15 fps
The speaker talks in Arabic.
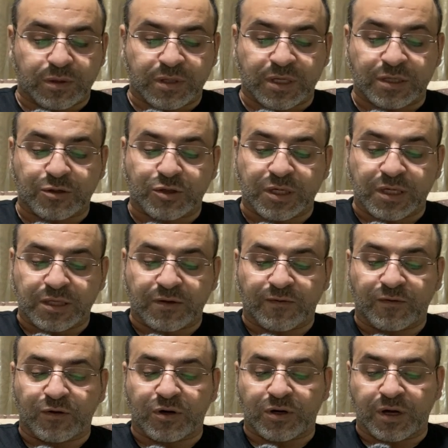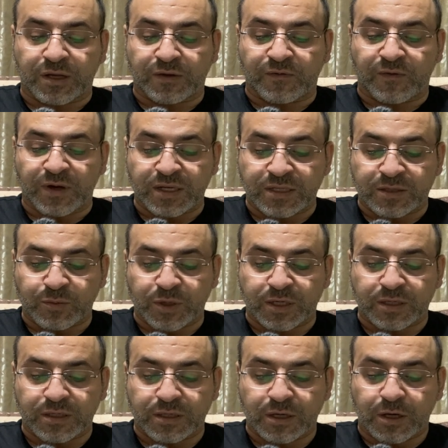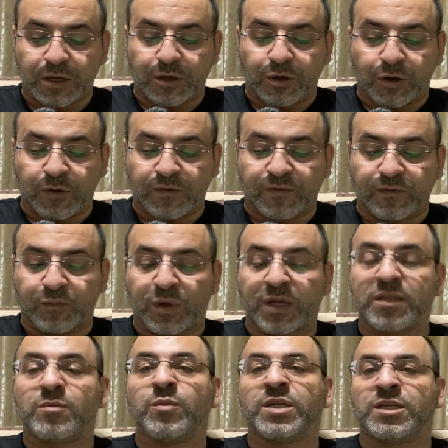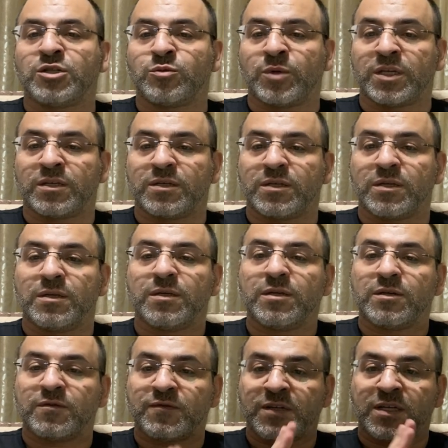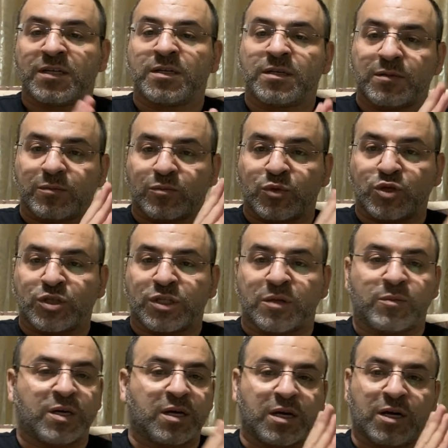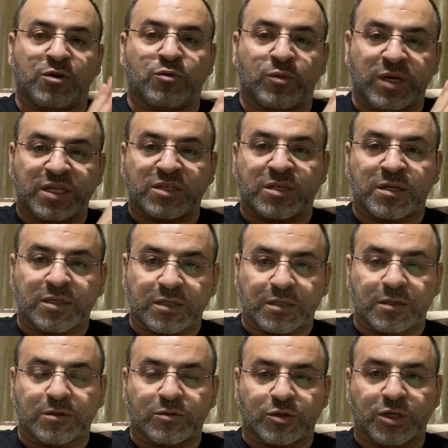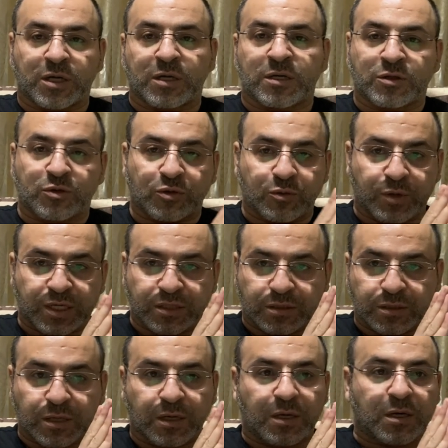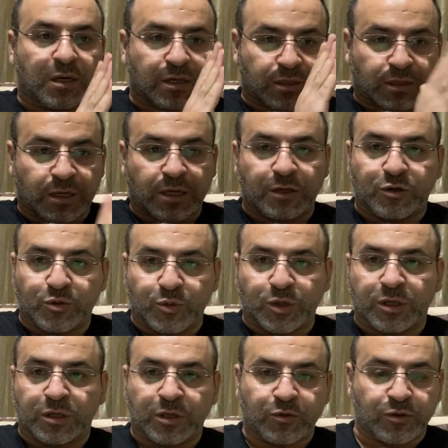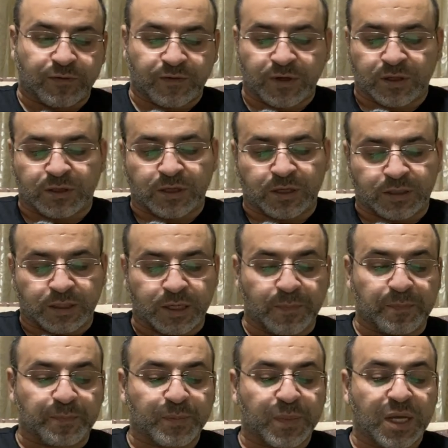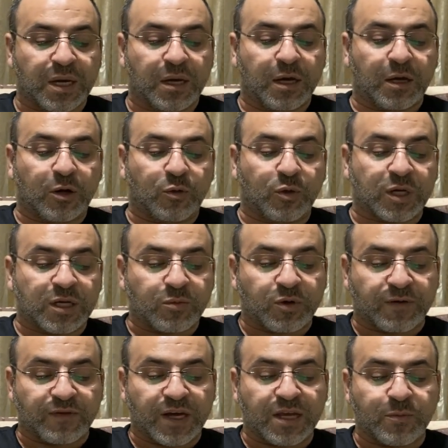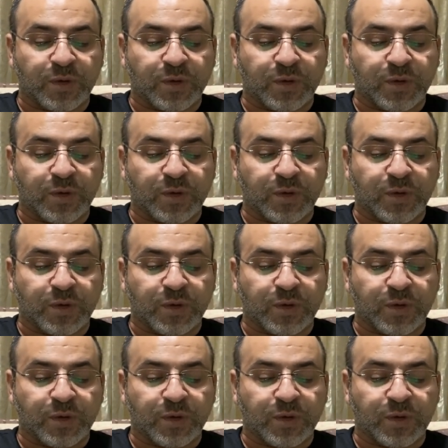ذا سوسايتي فور ادفانسمنت اوف بلد مانجمنت في مجتمع او مجلس شغلته بس التقدم والتطور في اعطاء الدم والخبره في اي